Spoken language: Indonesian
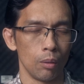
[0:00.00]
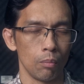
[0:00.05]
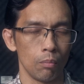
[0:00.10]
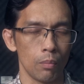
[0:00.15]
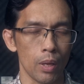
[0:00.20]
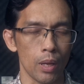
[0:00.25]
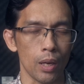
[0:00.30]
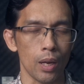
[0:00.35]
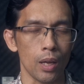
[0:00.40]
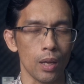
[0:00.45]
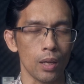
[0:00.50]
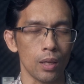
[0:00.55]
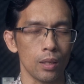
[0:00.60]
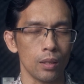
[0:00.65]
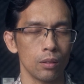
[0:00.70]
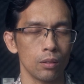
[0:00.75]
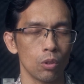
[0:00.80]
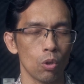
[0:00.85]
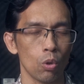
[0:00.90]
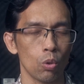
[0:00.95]

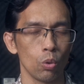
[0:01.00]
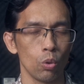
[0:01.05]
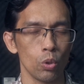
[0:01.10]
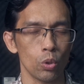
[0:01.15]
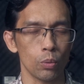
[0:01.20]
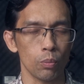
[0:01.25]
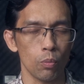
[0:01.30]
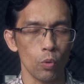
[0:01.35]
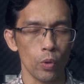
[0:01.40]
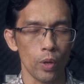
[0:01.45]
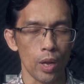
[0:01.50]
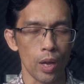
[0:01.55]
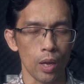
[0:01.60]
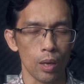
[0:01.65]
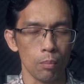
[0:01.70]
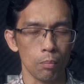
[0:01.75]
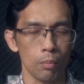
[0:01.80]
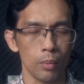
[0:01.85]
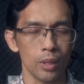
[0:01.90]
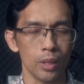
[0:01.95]
Biarlah roh kudus-Mu
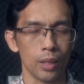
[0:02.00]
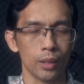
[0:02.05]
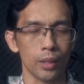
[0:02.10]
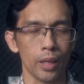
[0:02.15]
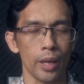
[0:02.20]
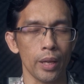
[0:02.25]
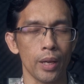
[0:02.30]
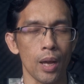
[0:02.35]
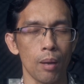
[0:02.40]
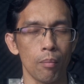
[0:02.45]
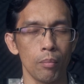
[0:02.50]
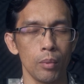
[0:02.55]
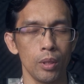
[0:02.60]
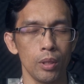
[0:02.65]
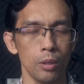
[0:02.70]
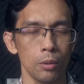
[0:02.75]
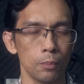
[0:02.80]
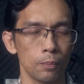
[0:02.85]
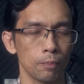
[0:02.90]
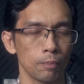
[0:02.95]
yang menyertai
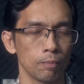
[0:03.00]
kami,